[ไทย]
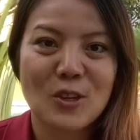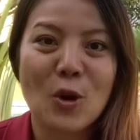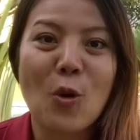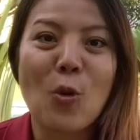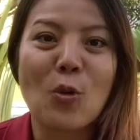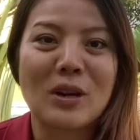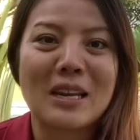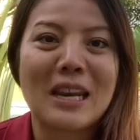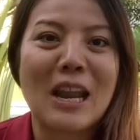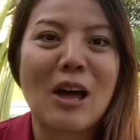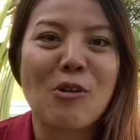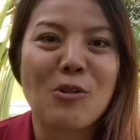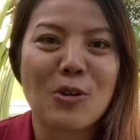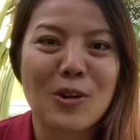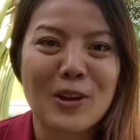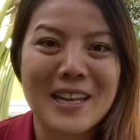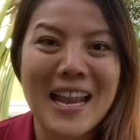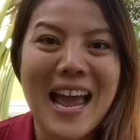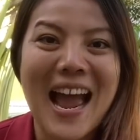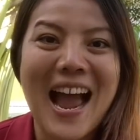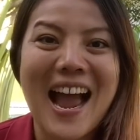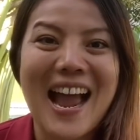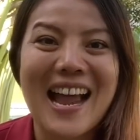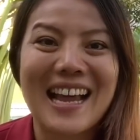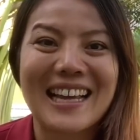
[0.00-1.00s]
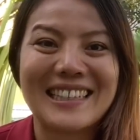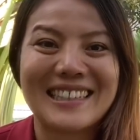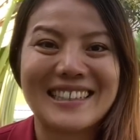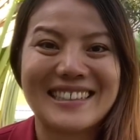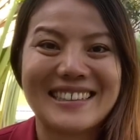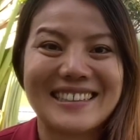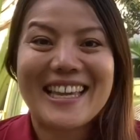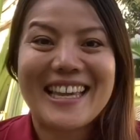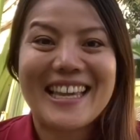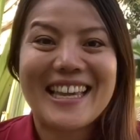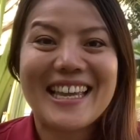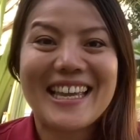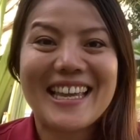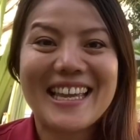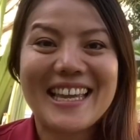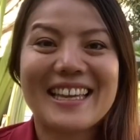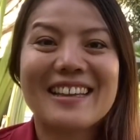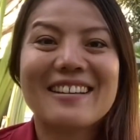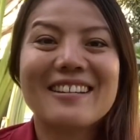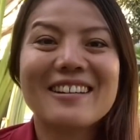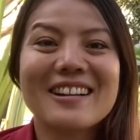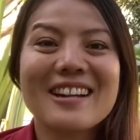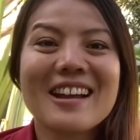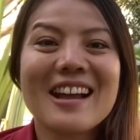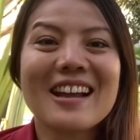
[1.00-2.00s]
โกรธเราก็ได้อีก
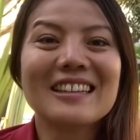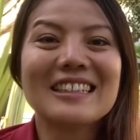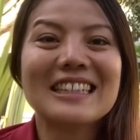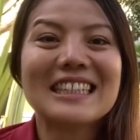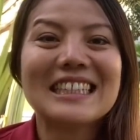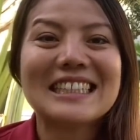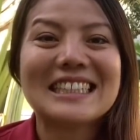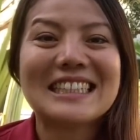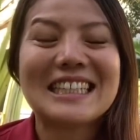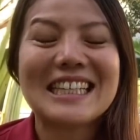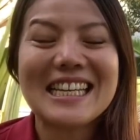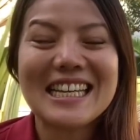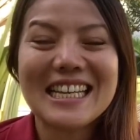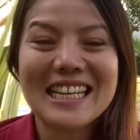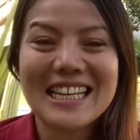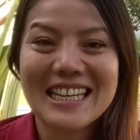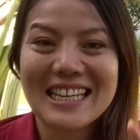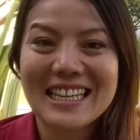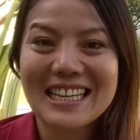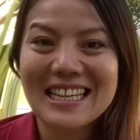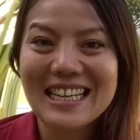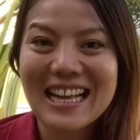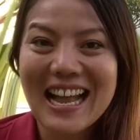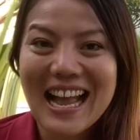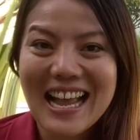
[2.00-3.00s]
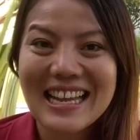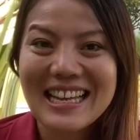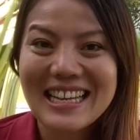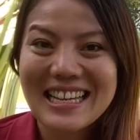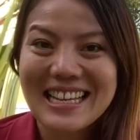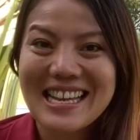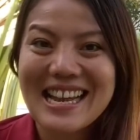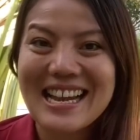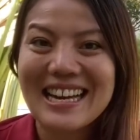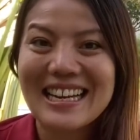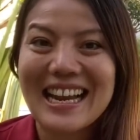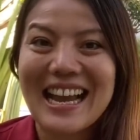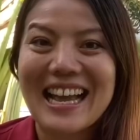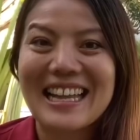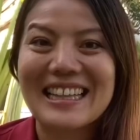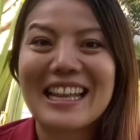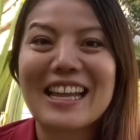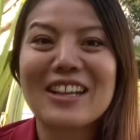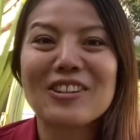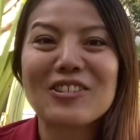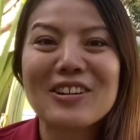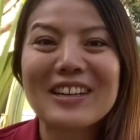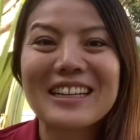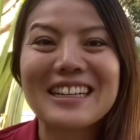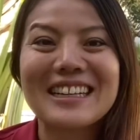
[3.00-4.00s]
เรื่องหนึ่งที่ใกล้เคียงกัน
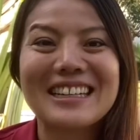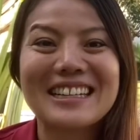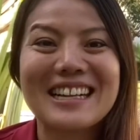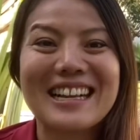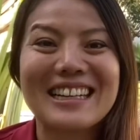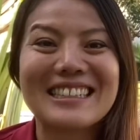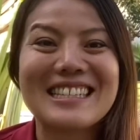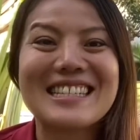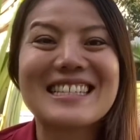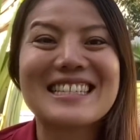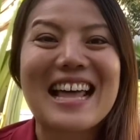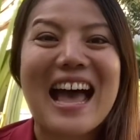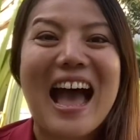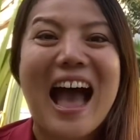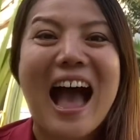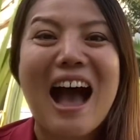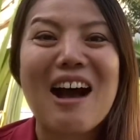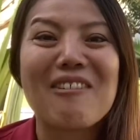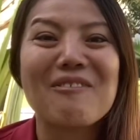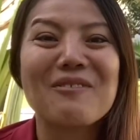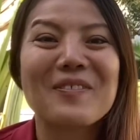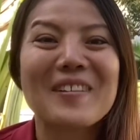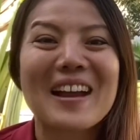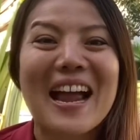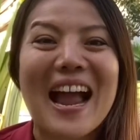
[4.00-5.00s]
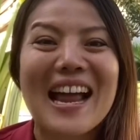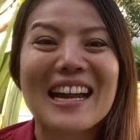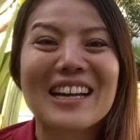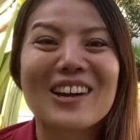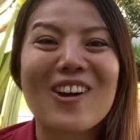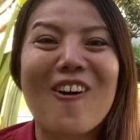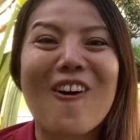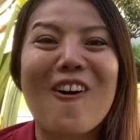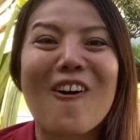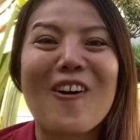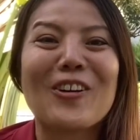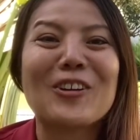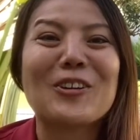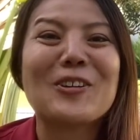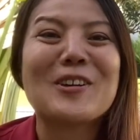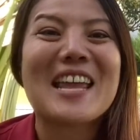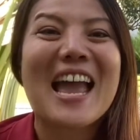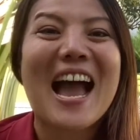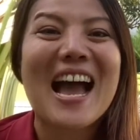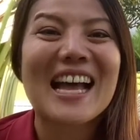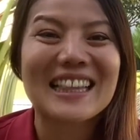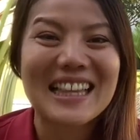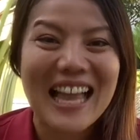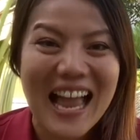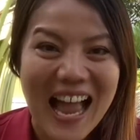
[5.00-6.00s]
นั่นก็คือเรื่องที่ 3 การขออนุ
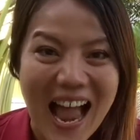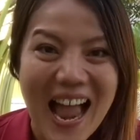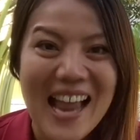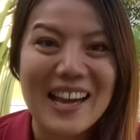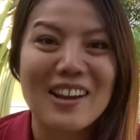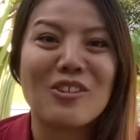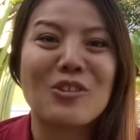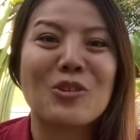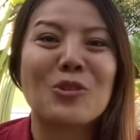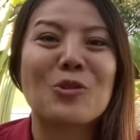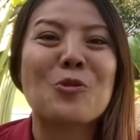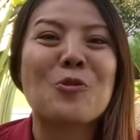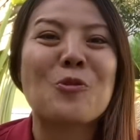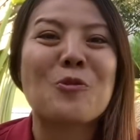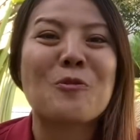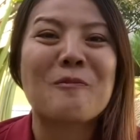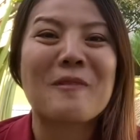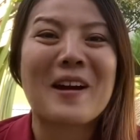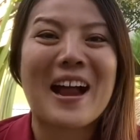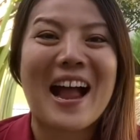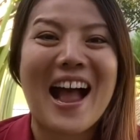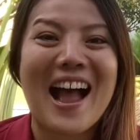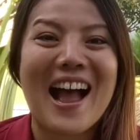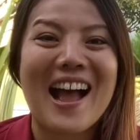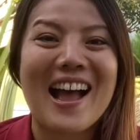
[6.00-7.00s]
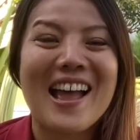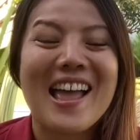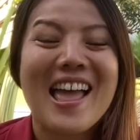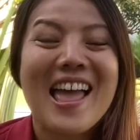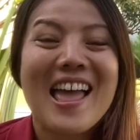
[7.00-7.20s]
ญาตถ่ายรูปค่ะ